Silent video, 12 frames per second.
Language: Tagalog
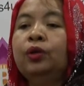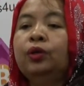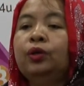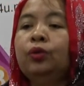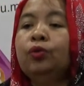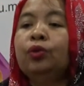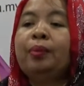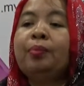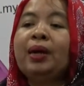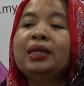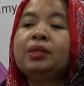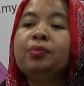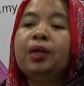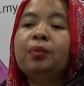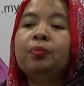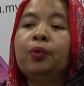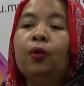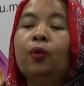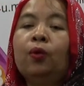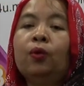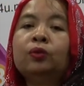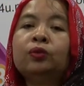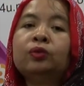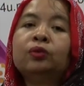Yung investment po
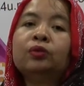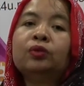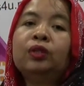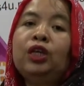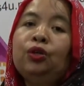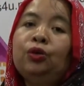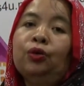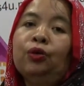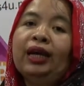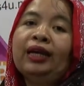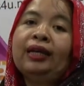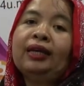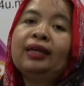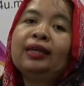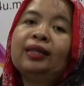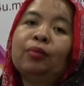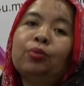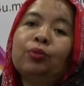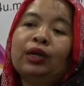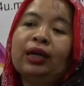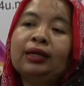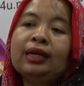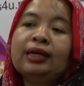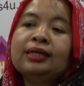ninyo ay kikita po
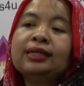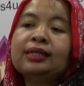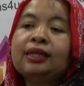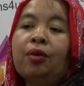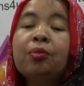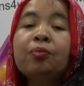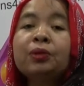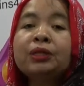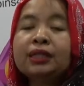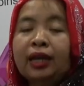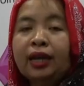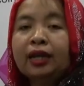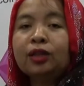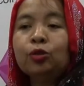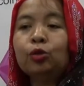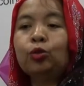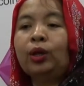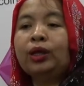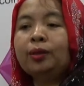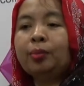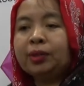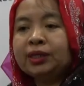ng 7% to 20%.